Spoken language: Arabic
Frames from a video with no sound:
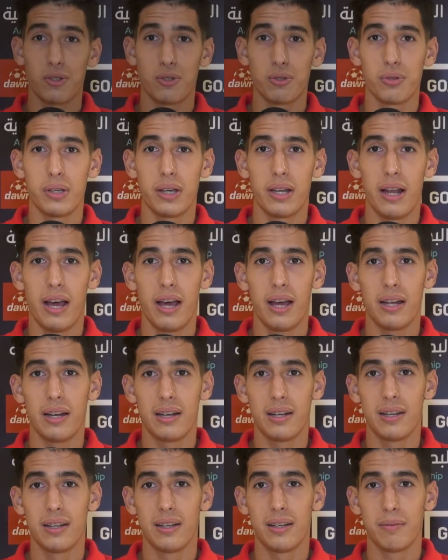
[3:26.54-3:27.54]
شويه
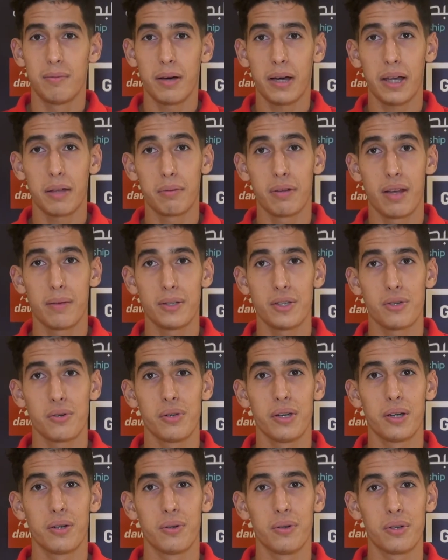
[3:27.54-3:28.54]
الحال باقي بكري
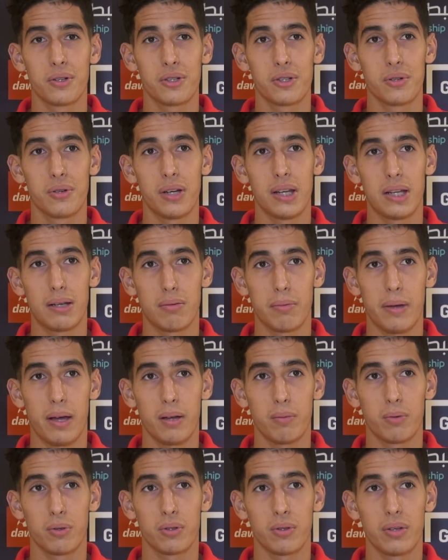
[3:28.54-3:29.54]
شويه نقول لك شكون اللي يربح
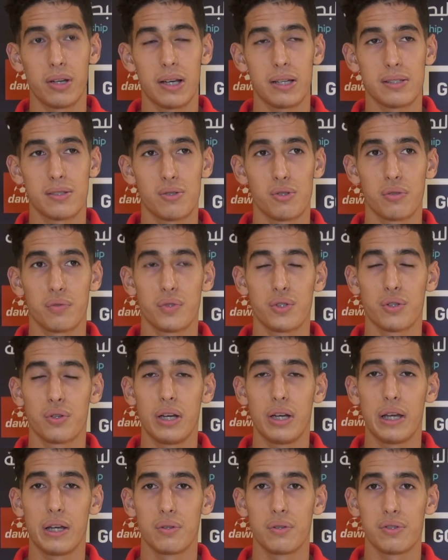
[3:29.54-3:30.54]
البطوله خصنا نشوفوا شكون
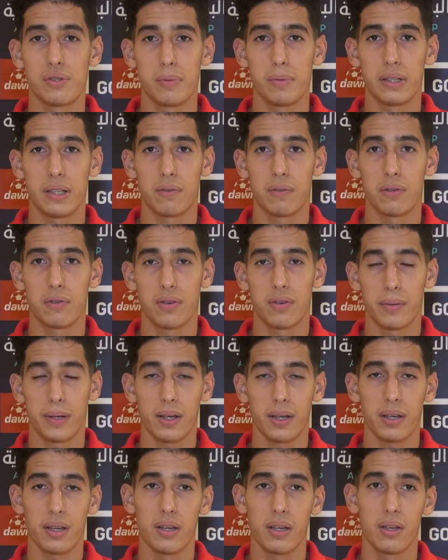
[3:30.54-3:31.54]
اللي يدوز بعدا في
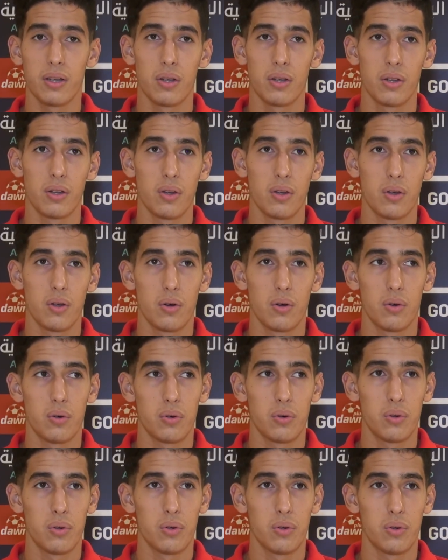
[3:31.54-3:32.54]
الفراقي و